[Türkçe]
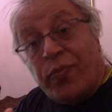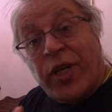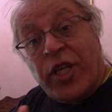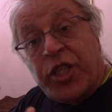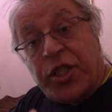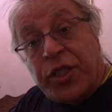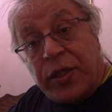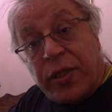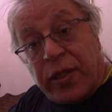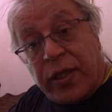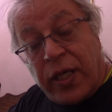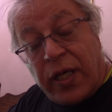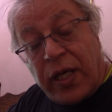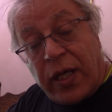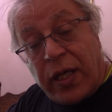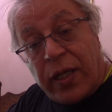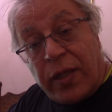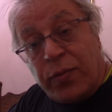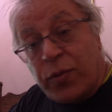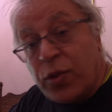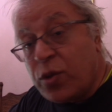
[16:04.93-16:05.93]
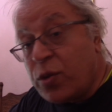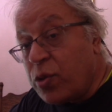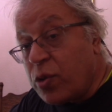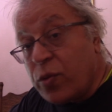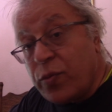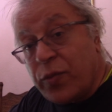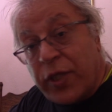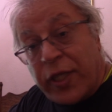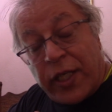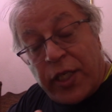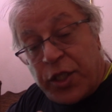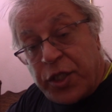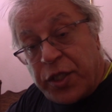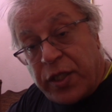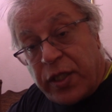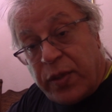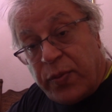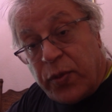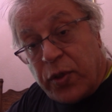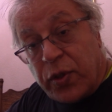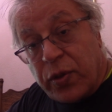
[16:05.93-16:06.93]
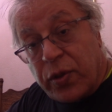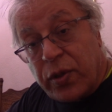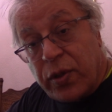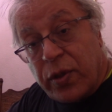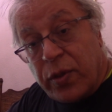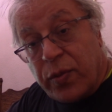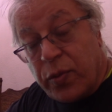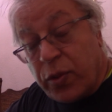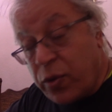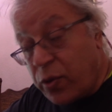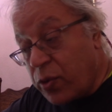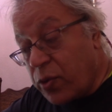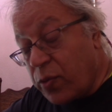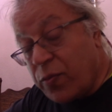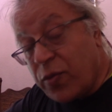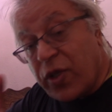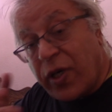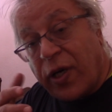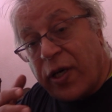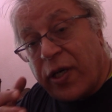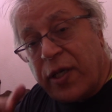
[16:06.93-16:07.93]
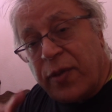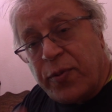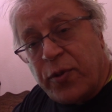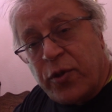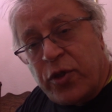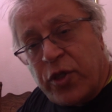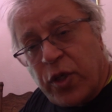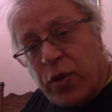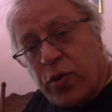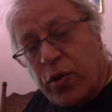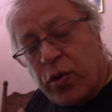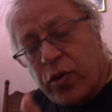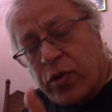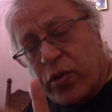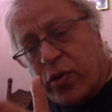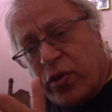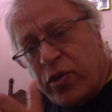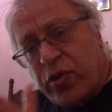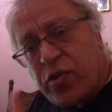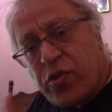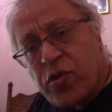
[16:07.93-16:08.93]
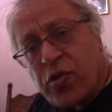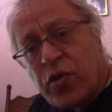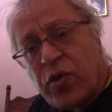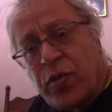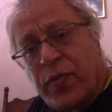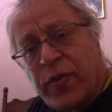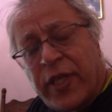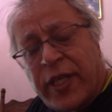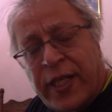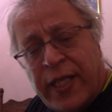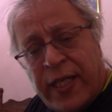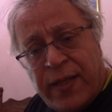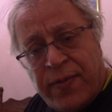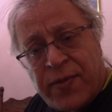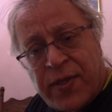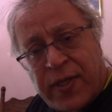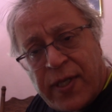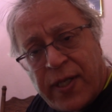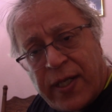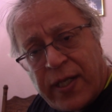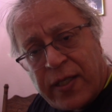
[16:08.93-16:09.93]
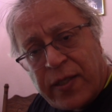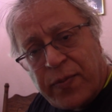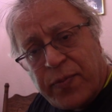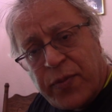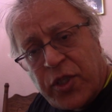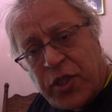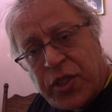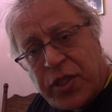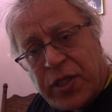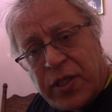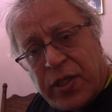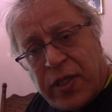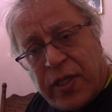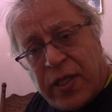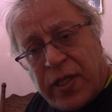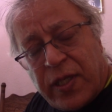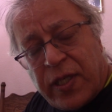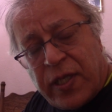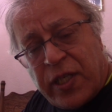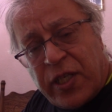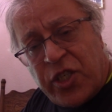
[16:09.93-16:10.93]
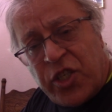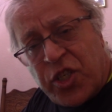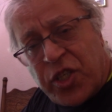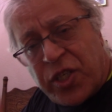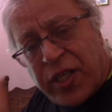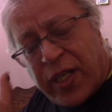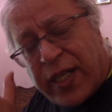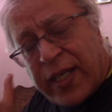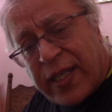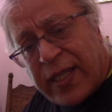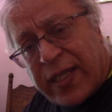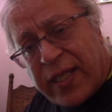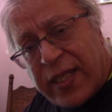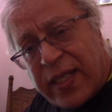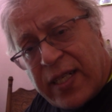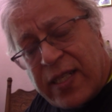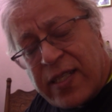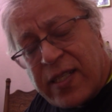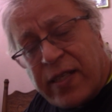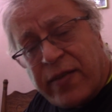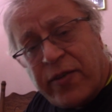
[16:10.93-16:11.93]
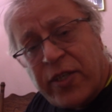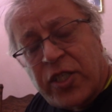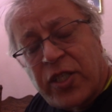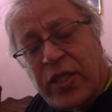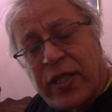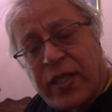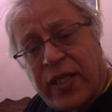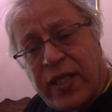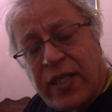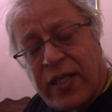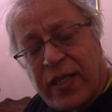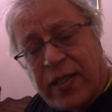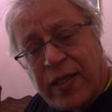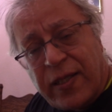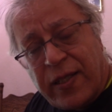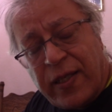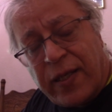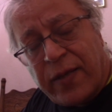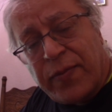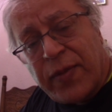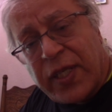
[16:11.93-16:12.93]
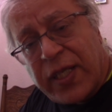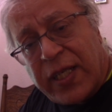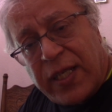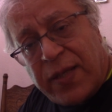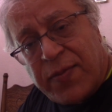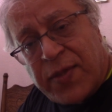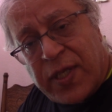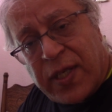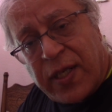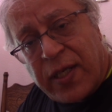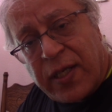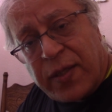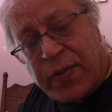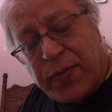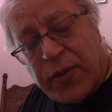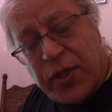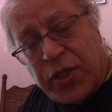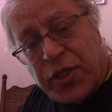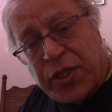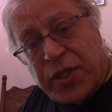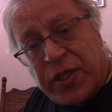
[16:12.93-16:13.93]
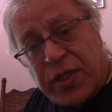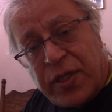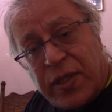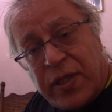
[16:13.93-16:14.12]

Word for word: başında bu kurumu değiştirmiyor. Bu kurum tarih boyunca korkunç zulümlere imza atmış. Cinayetlere, savaşlara, katliamlara imza atmış.